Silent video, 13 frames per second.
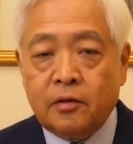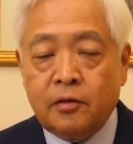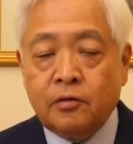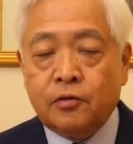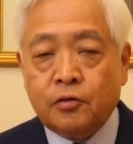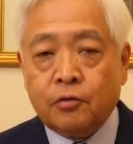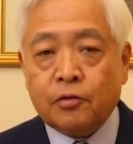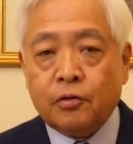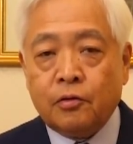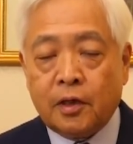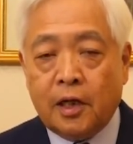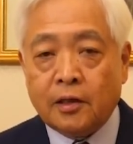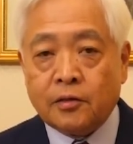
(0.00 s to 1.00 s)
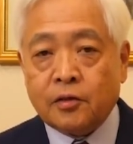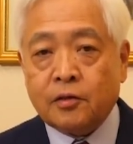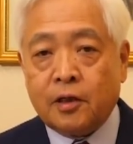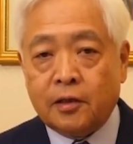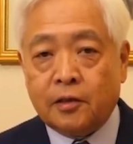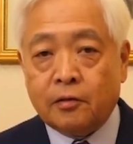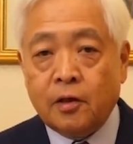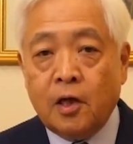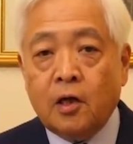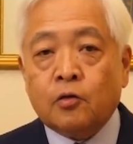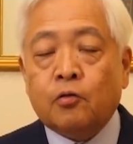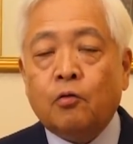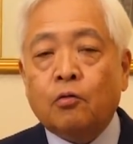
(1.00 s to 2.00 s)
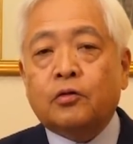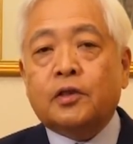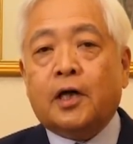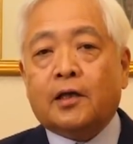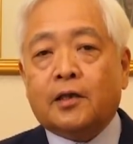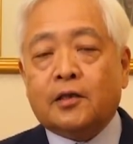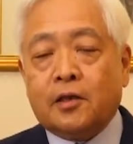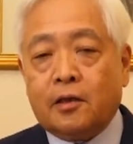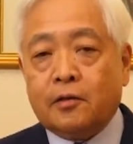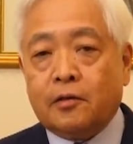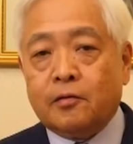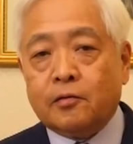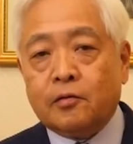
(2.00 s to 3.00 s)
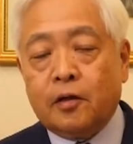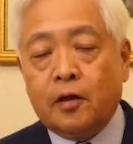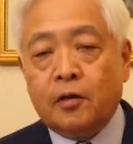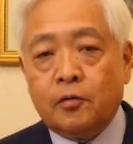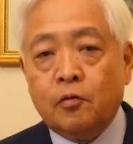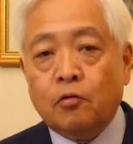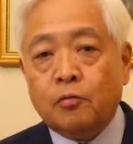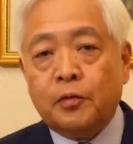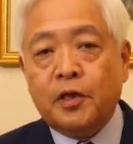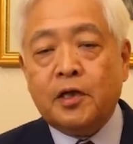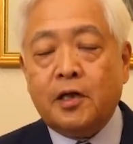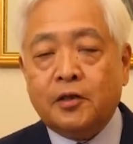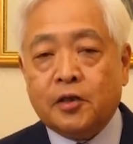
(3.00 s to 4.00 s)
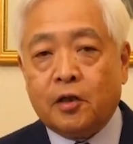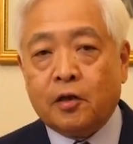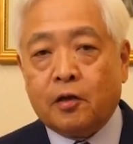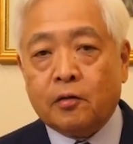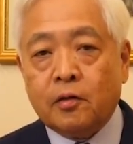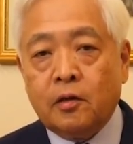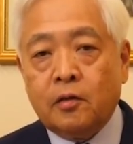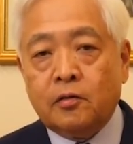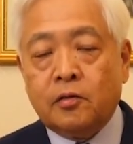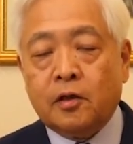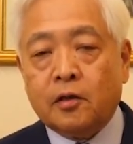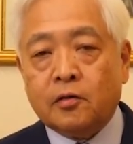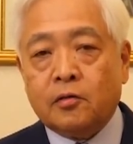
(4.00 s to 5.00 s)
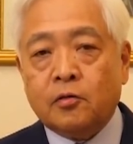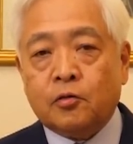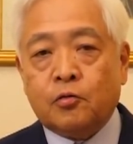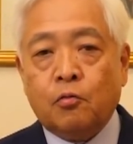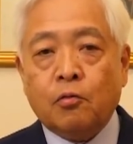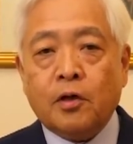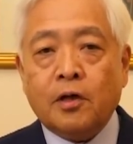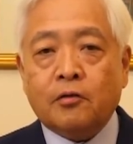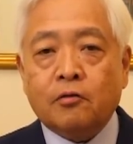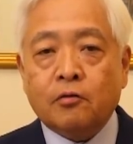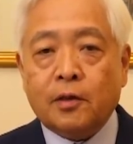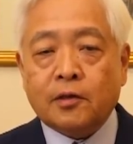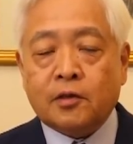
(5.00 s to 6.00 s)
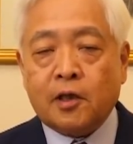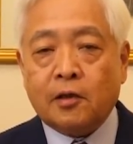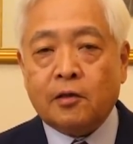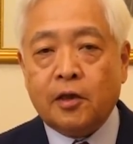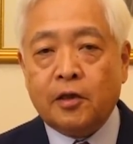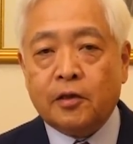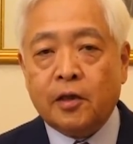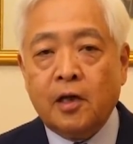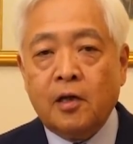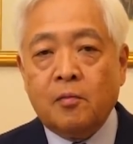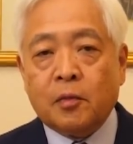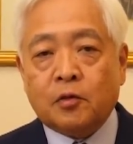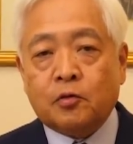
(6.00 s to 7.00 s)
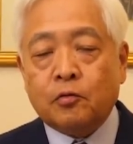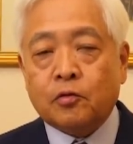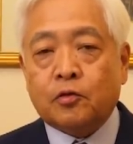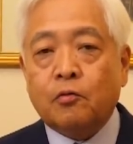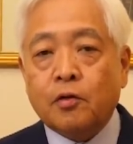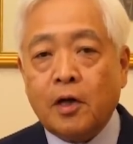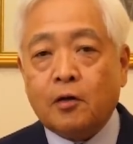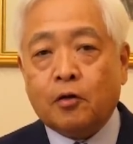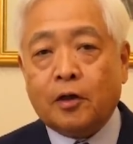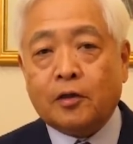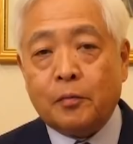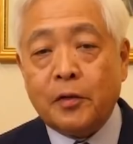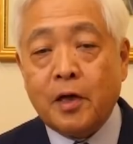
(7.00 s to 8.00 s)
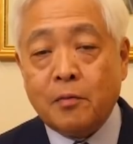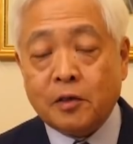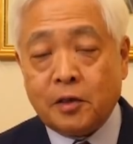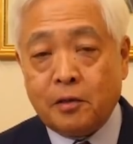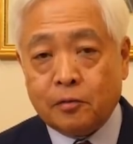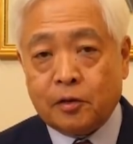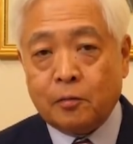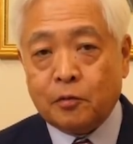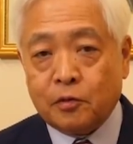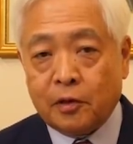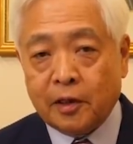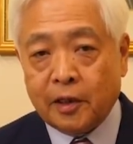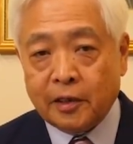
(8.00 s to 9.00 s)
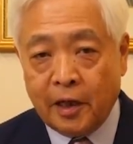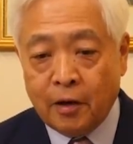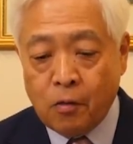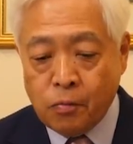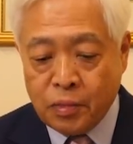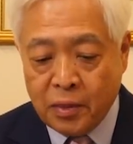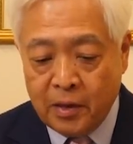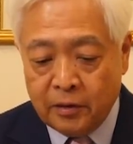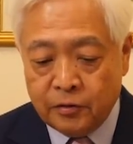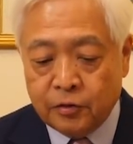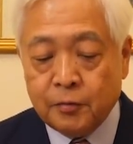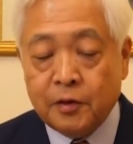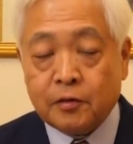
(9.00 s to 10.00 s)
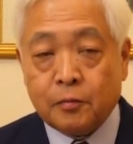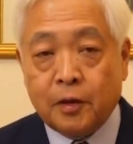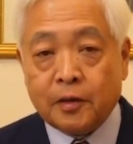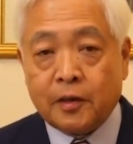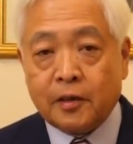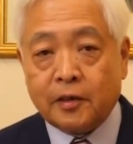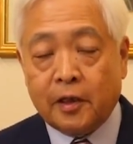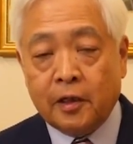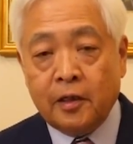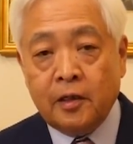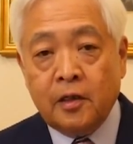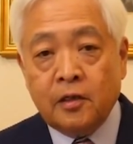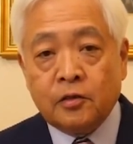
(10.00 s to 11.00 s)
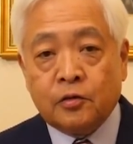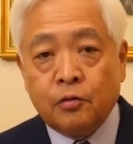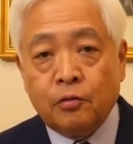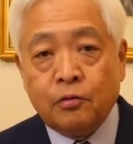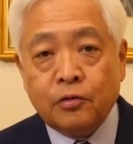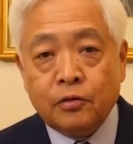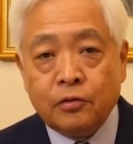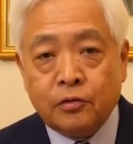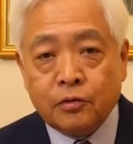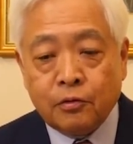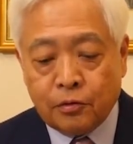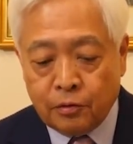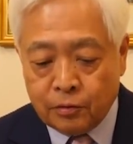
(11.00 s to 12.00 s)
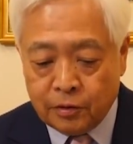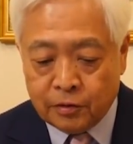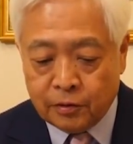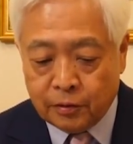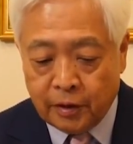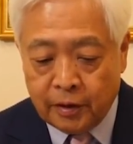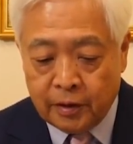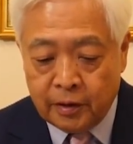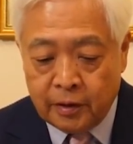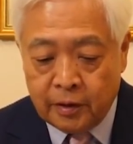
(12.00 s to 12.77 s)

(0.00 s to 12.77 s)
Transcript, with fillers: いう状況が作られてる遠くに離されてですねよく見えないじゃないかじゃあ双眼鏡は使っていい、まあ、その双眼鏡なんて見えませんよ手元なんかね10メートルも離れたらそういう状況ですよね。